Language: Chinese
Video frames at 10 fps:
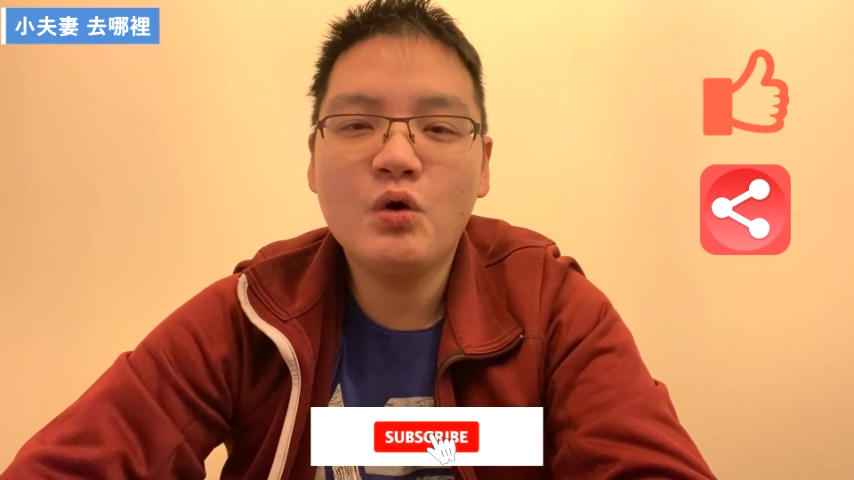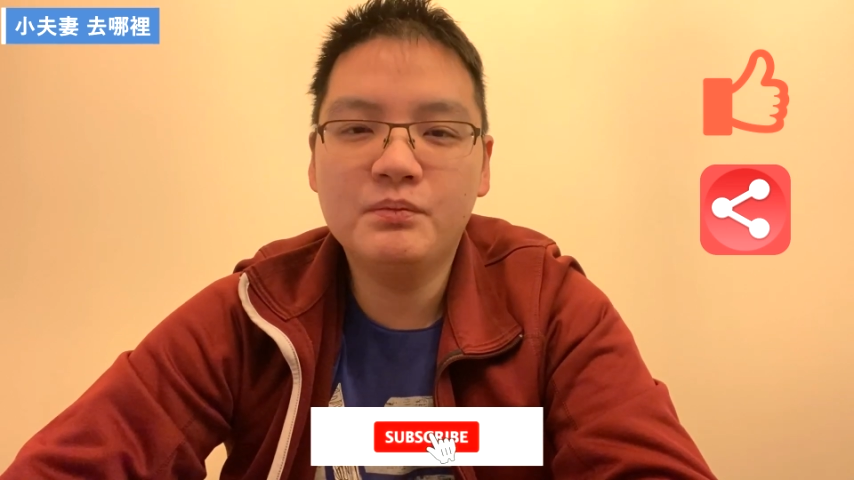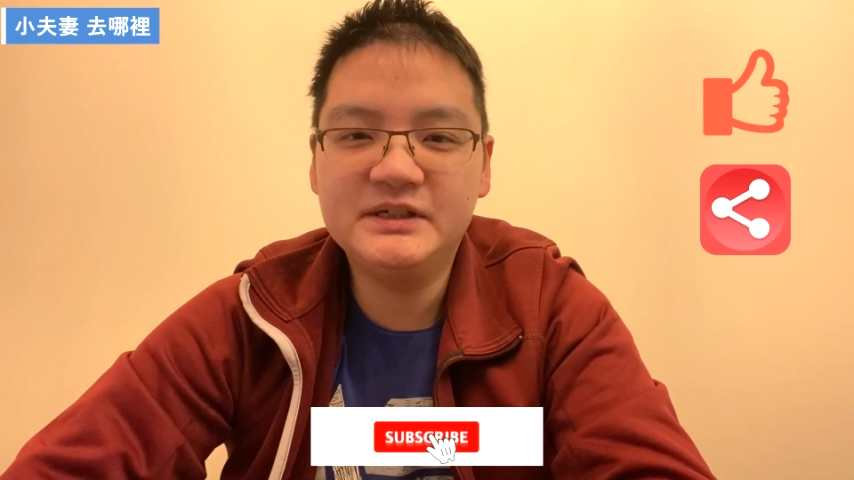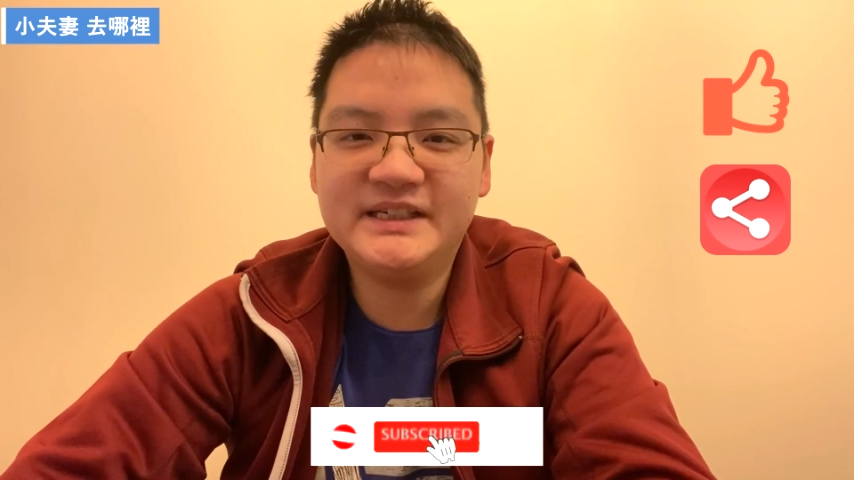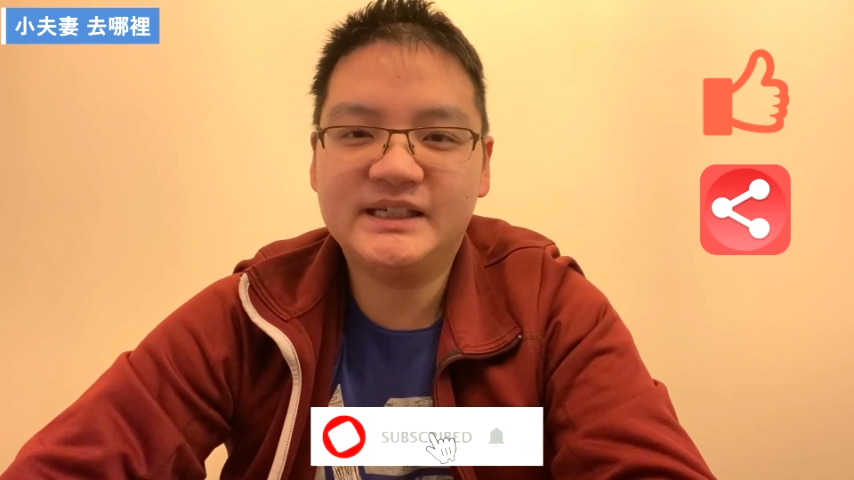
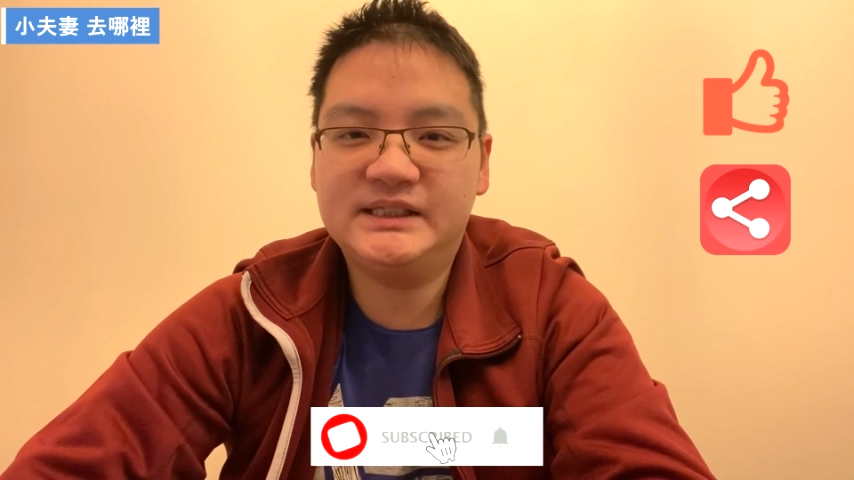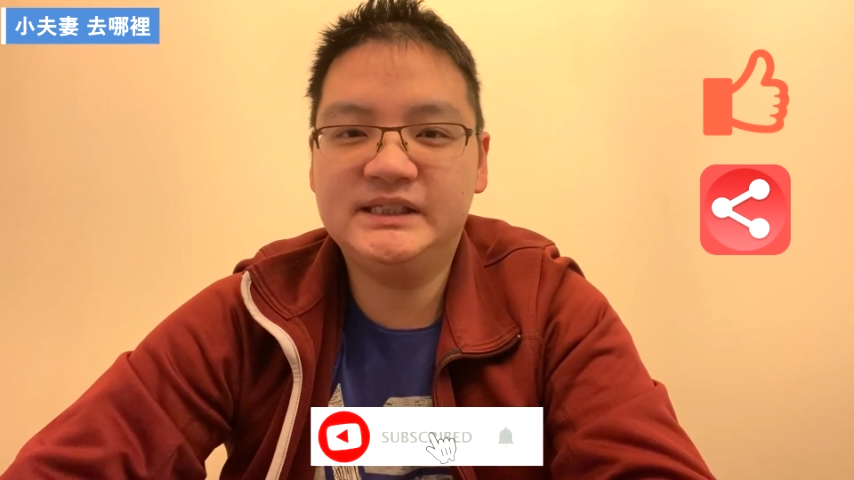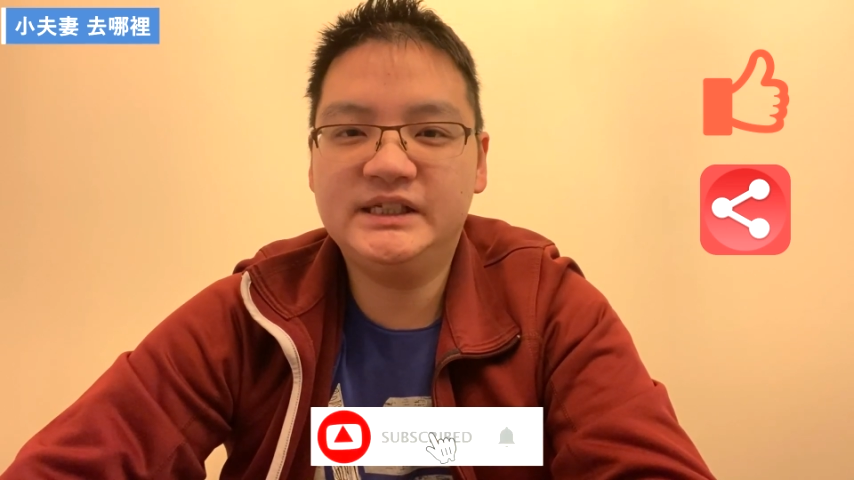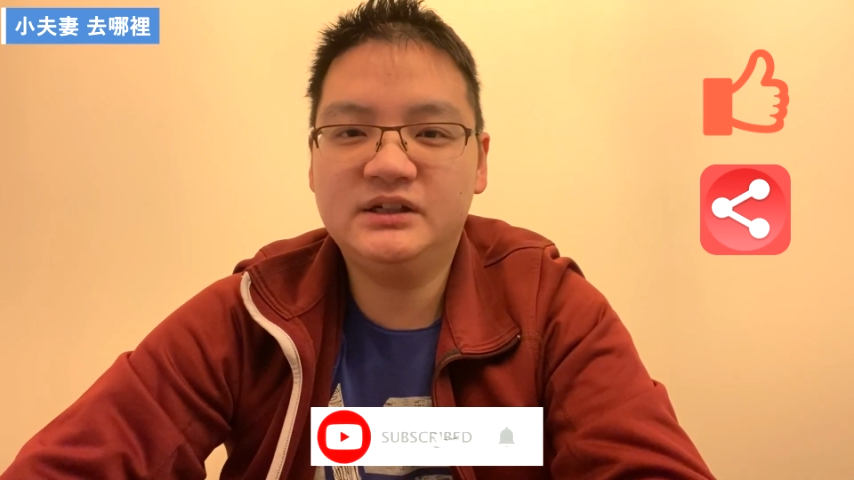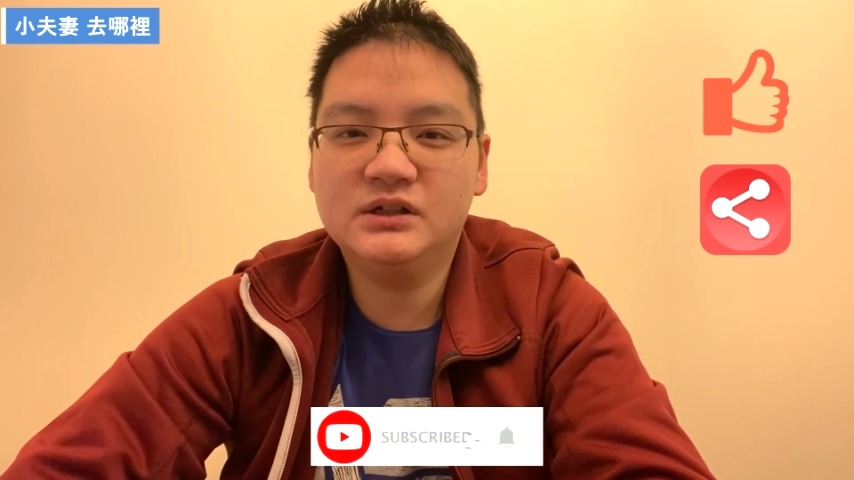我们下
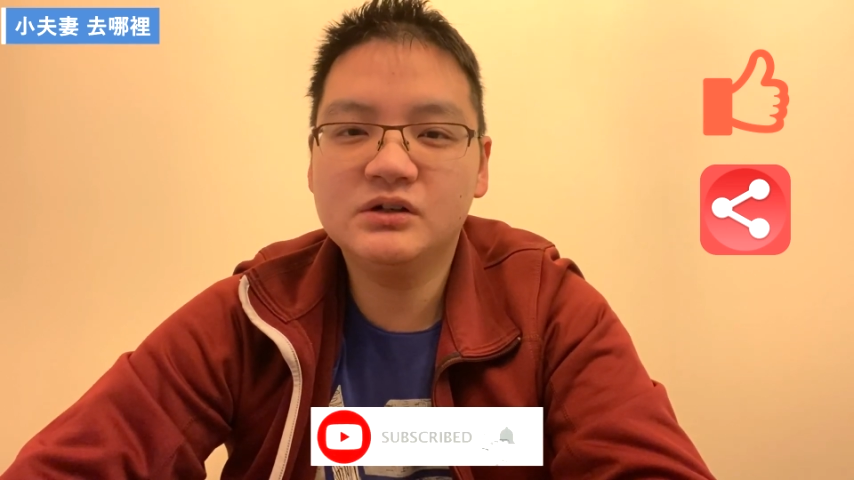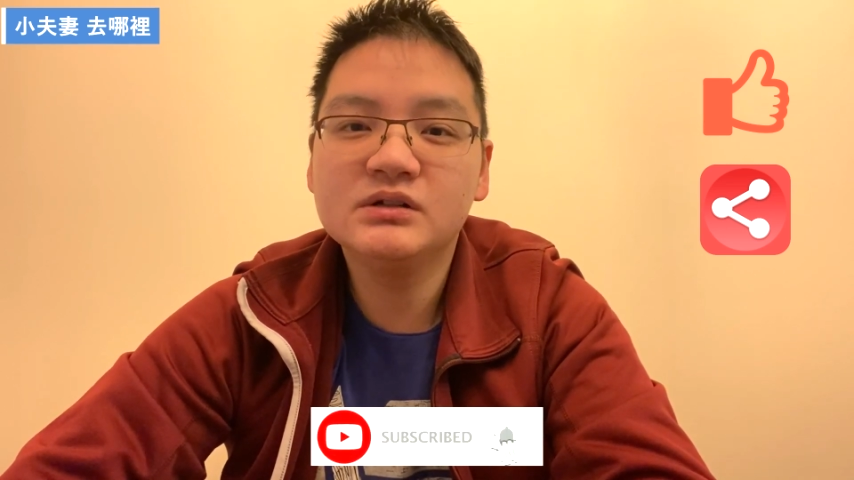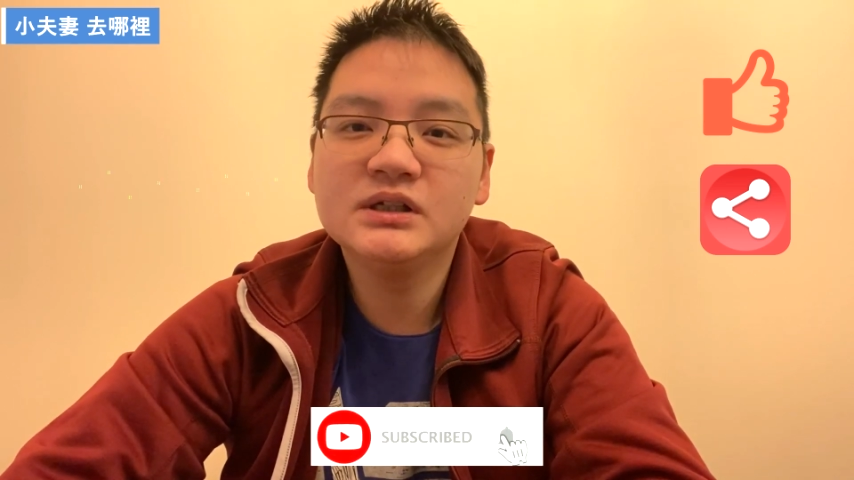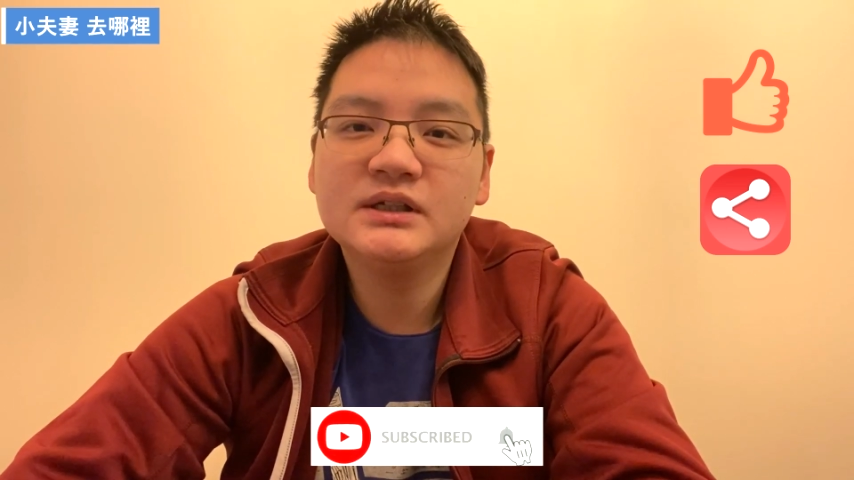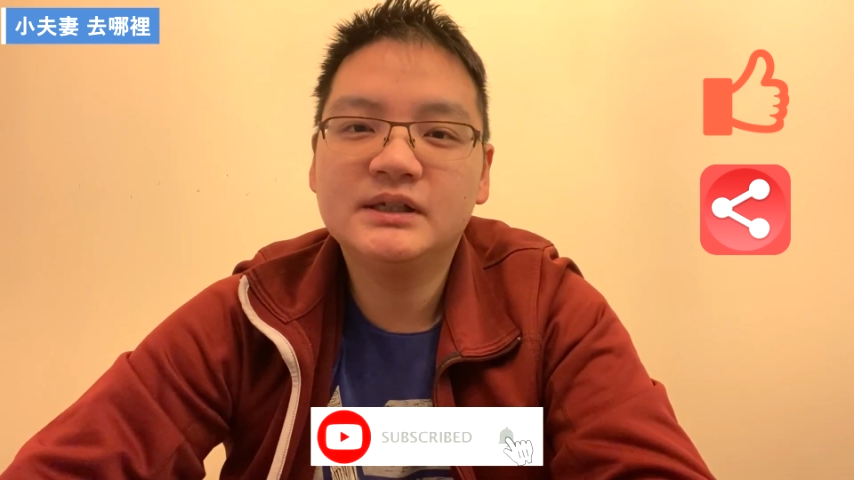次见
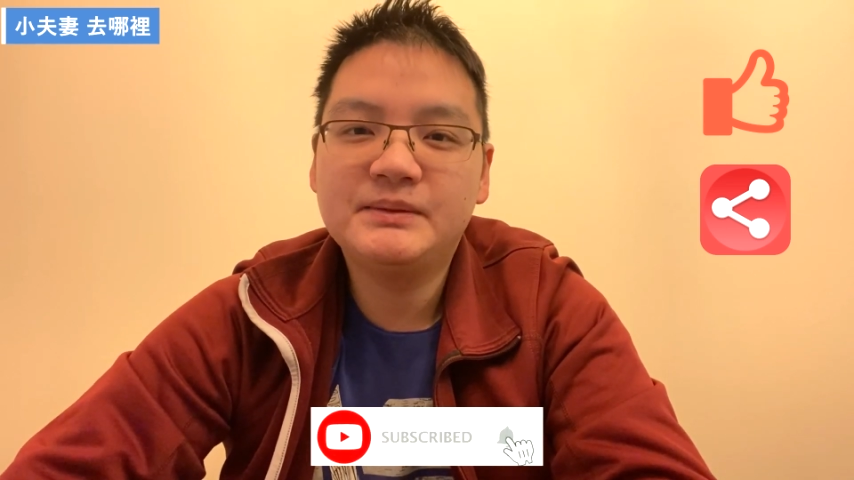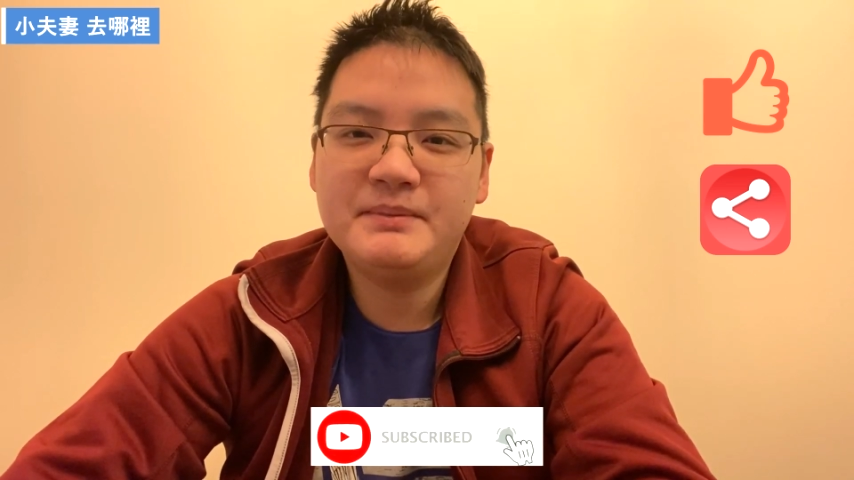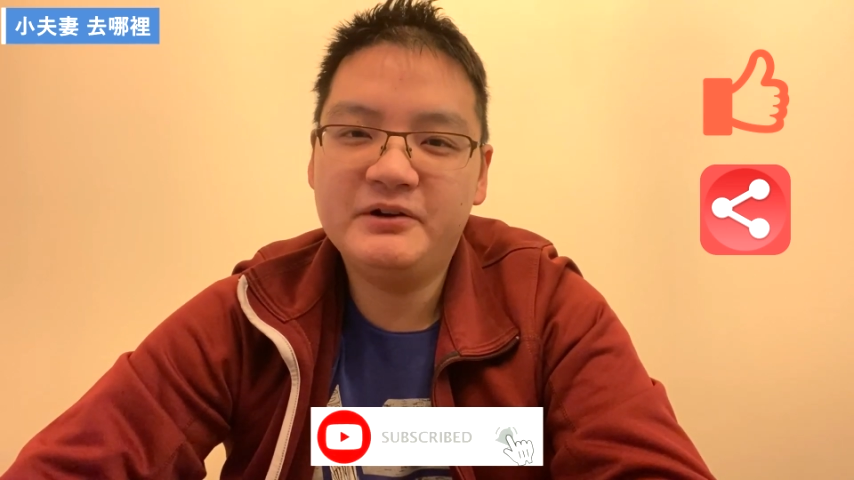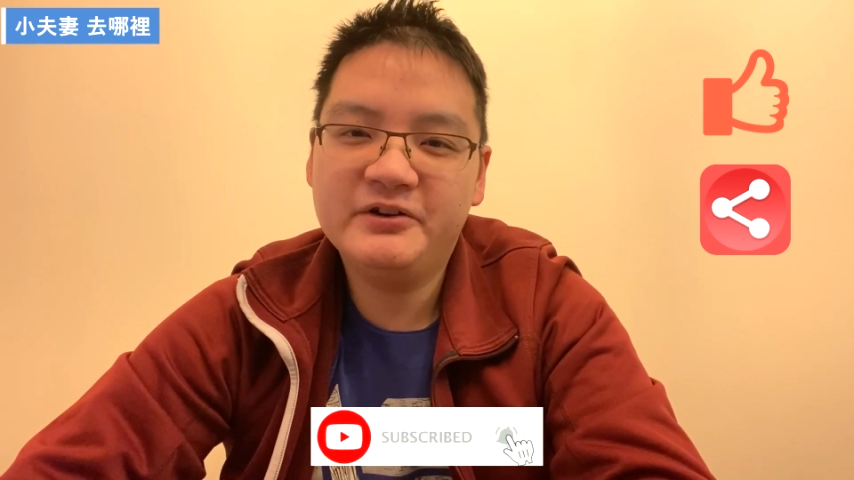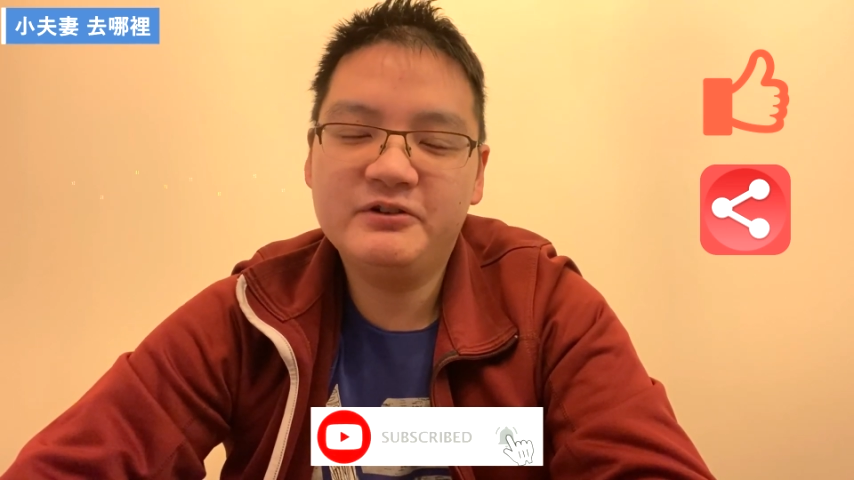
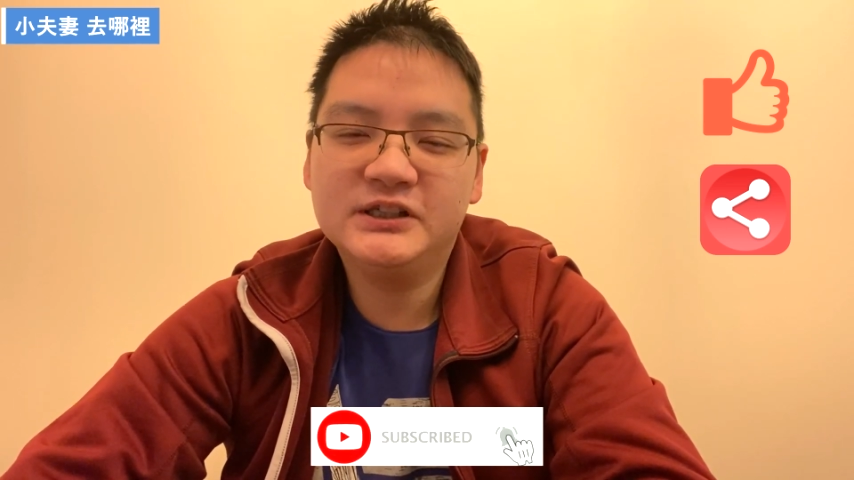喽！Merry